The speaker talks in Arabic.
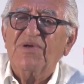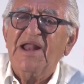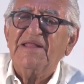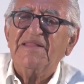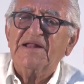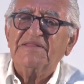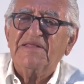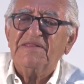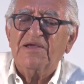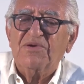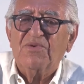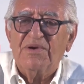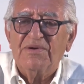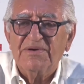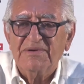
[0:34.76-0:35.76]
والهدرات هذه
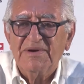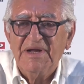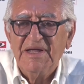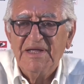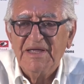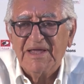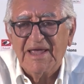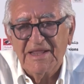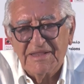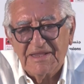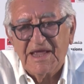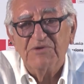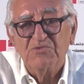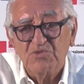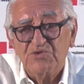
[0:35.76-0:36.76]
كلها كانت
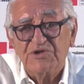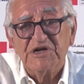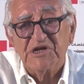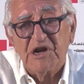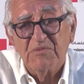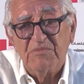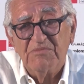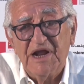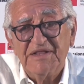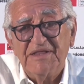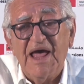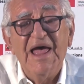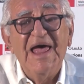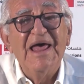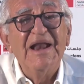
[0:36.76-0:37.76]
كانت تجربه
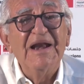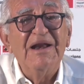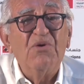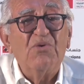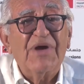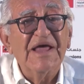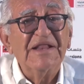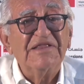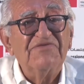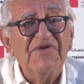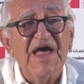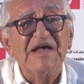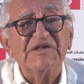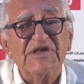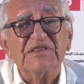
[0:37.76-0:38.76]
بالكدا لو كانت
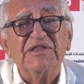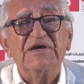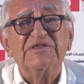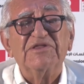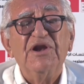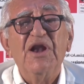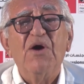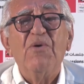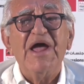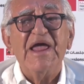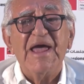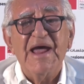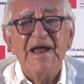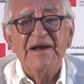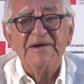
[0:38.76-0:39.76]
فيها صدقه النوايا